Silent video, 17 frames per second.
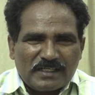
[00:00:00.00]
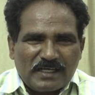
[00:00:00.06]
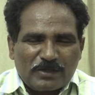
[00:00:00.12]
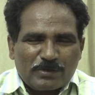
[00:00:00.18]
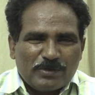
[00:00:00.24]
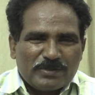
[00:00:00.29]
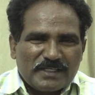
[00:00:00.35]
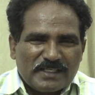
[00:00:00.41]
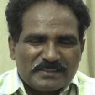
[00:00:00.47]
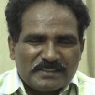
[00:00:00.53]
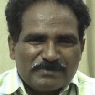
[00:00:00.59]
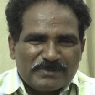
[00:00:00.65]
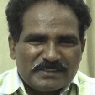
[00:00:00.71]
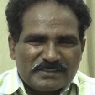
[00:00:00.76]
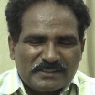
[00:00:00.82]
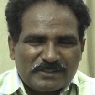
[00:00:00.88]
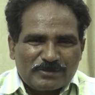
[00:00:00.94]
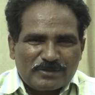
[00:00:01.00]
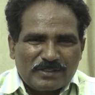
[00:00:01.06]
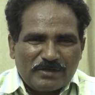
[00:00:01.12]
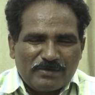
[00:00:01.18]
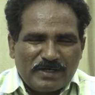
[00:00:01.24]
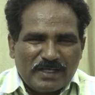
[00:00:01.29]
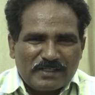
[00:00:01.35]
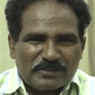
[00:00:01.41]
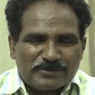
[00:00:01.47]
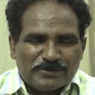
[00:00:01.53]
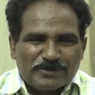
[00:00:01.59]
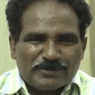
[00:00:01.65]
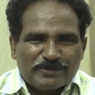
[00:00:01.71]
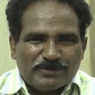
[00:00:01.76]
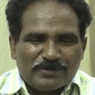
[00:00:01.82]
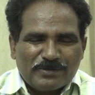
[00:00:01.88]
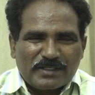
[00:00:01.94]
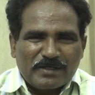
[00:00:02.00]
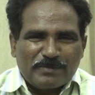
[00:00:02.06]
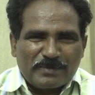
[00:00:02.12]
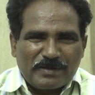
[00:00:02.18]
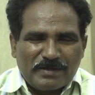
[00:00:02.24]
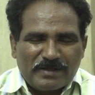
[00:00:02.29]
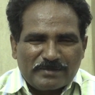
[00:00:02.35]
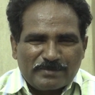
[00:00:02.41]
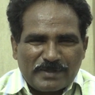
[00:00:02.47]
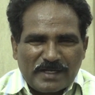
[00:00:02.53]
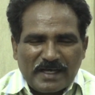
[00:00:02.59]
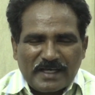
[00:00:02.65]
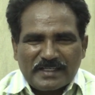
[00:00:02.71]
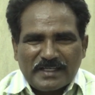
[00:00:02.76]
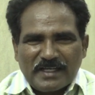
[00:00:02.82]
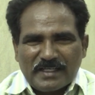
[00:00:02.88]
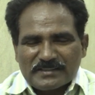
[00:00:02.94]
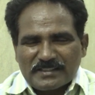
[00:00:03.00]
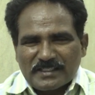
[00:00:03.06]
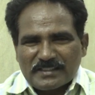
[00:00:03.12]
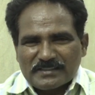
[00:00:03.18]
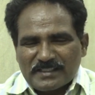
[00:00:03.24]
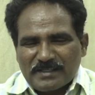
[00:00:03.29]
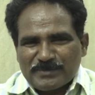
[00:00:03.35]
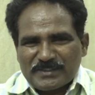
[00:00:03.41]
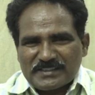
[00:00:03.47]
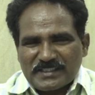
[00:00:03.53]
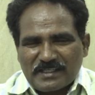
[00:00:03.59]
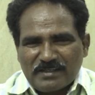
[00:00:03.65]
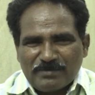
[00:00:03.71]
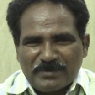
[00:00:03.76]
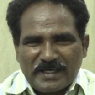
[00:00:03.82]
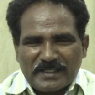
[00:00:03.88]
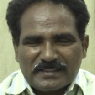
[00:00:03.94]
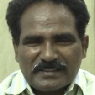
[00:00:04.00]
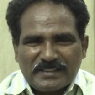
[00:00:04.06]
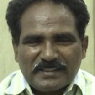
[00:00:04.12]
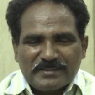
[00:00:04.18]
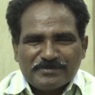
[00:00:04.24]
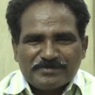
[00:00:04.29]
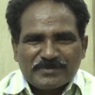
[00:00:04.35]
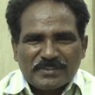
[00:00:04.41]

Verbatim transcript: కరోనా సమస్య కూడా వాళ్ళకు ఒక ప్రాణహంతక సమస్యగా మారితే